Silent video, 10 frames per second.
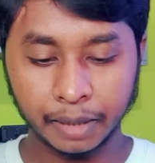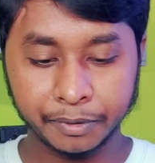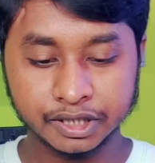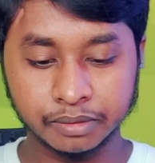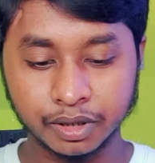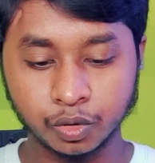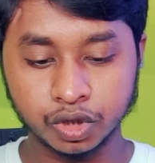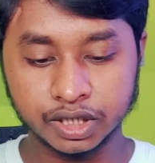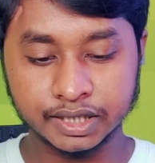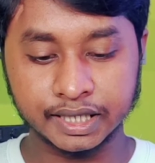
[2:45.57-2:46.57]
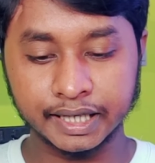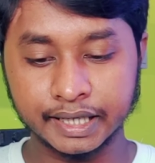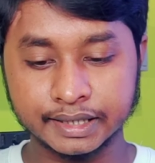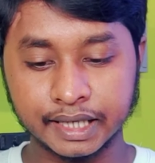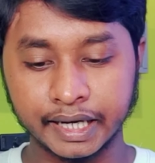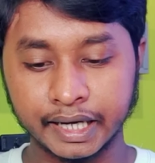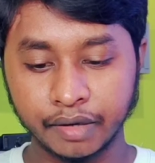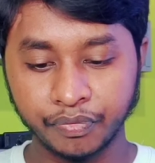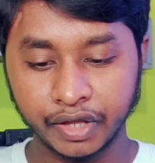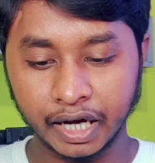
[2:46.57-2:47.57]
आपके सामने कुछ इस तरीके से
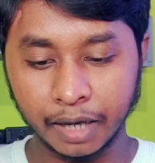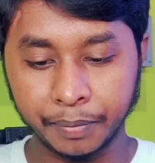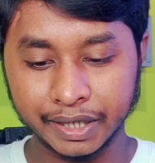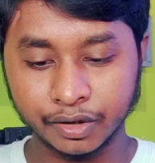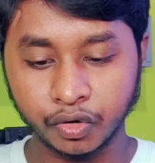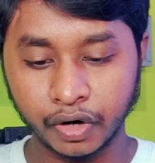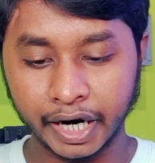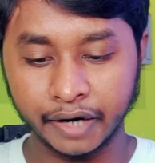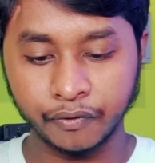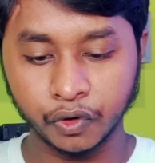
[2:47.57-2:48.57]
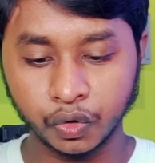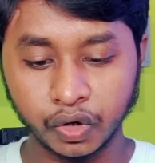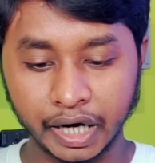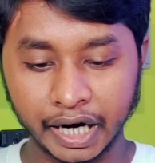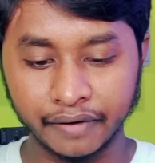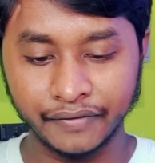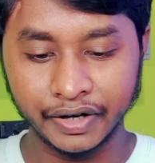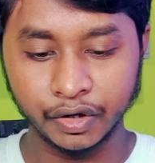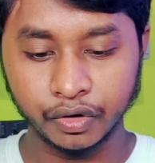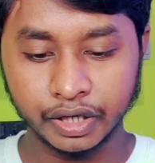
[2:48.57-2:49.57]
आएगा यहाँ पर देखो ऐड फोटो ऐड
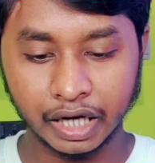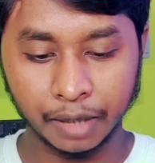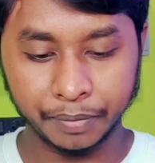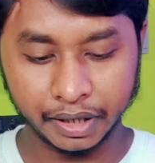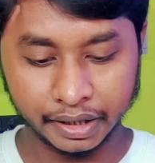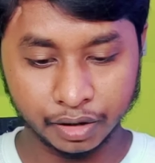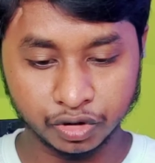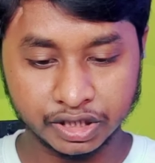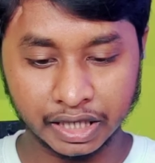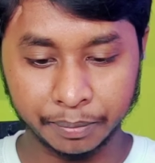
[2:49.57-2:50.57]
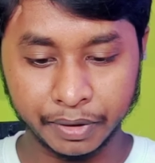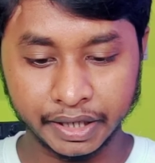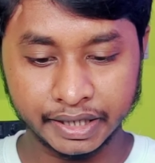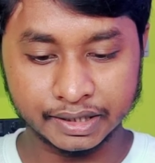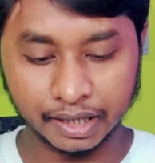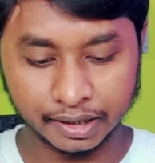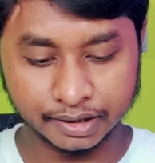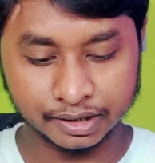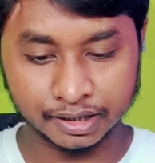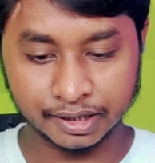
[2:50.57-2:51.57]
वीडियो यहाँ पर यूज टेम्पलेट ये सारा
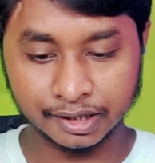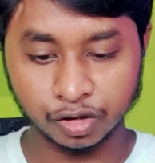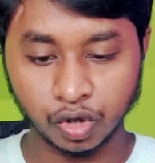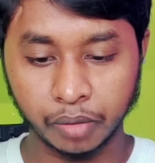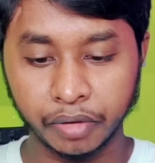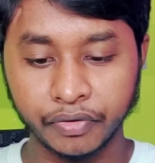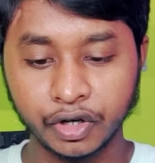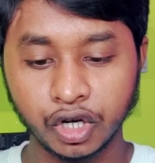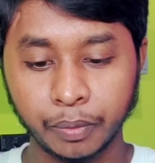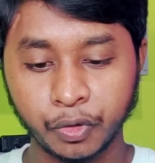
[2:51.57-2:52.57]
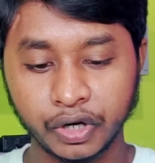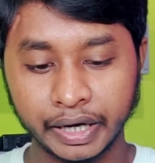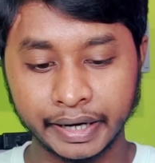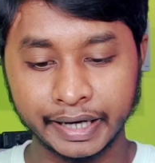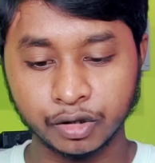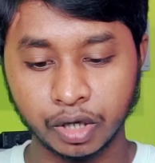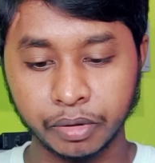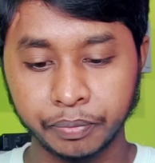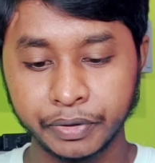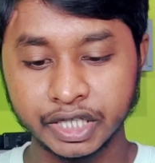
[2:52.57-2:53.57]
चीज़ कर सकते हैं तो हमें वीडियो अपलोड करना है तो
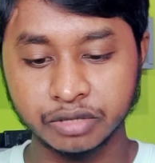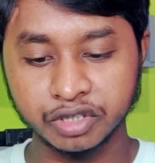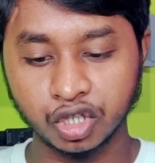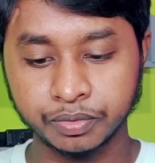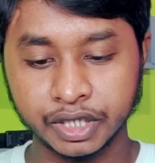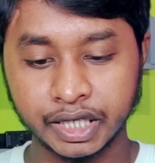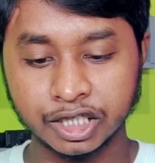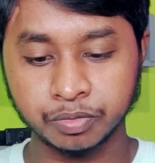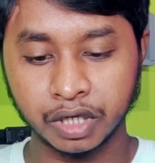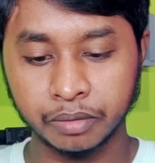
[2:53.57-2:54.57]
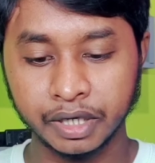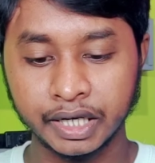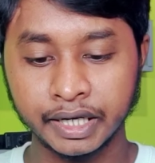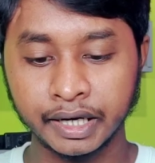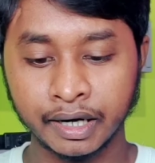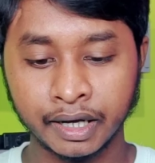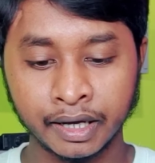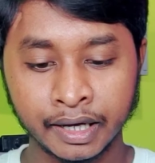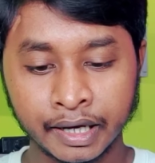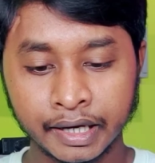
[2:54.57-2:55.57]
हमें बीच में जो ऑप्शन है इस पर हमें क्लिक करना
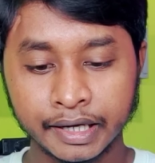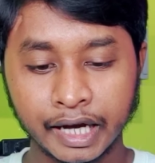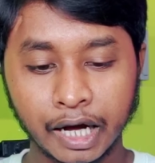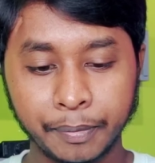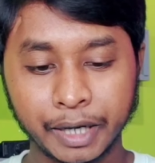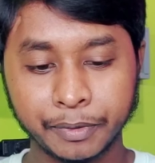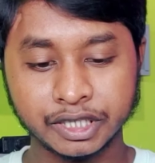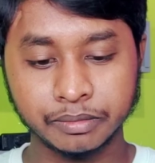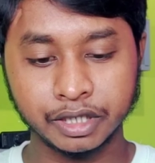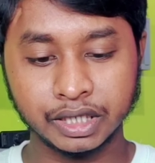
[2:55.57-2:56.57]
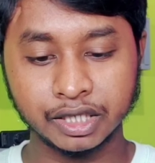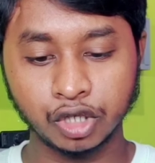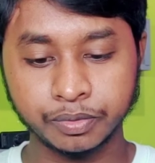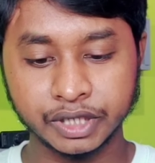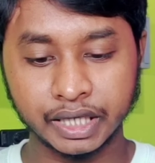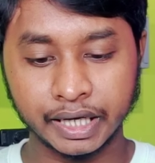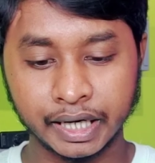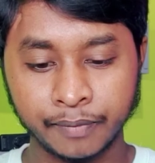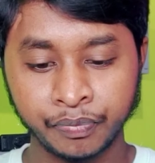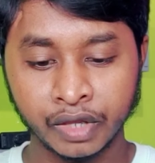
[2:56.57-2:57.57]
है यहाँ पर आपके सामने तीन ऑप्शन
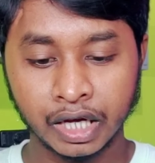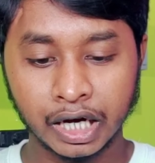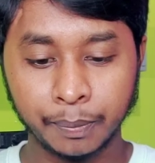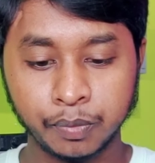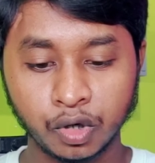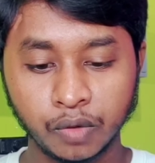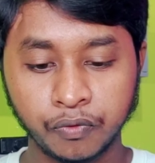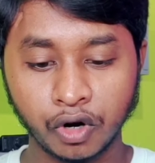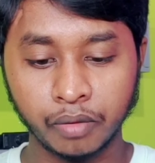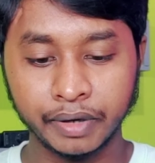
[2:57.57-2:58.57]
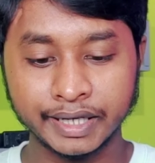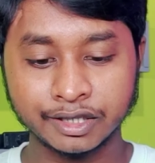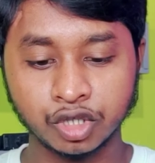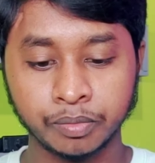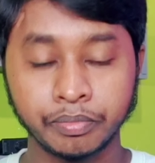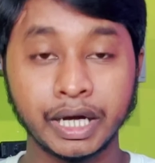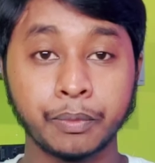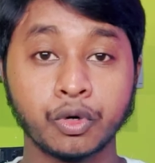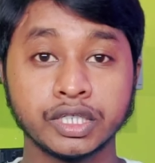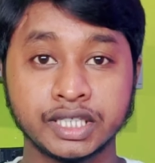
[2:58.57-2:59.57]
आएगा अपलोड फ्रॉम डेस्कटॉप मैं
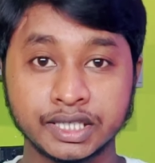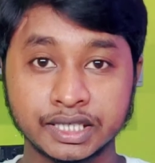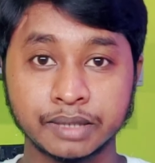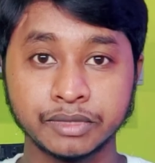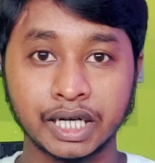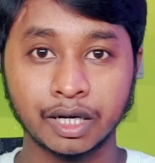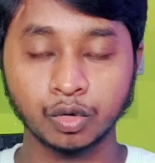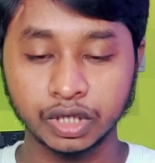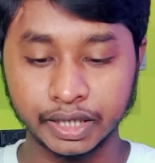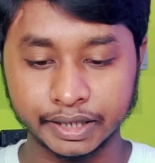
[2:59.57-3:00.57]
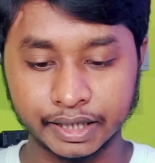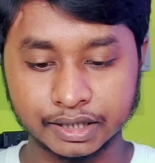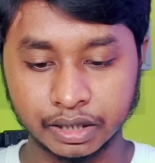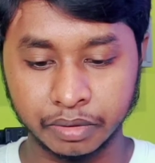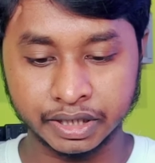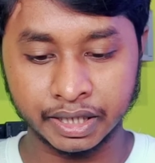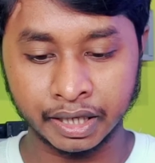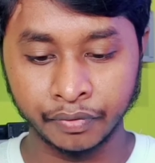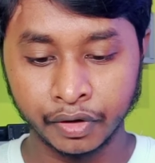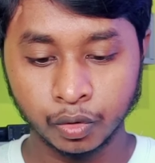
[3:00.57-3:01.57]
आपको अच्छे से समझा रहा हूँ धीरे धीरे समझ
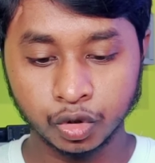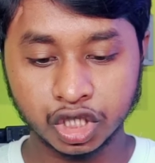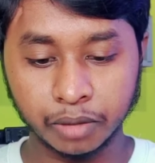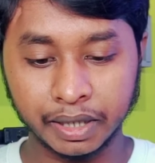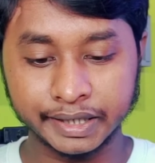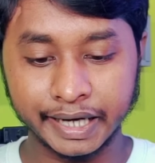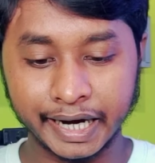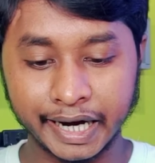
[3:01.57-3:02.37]
लेना उसके बाद है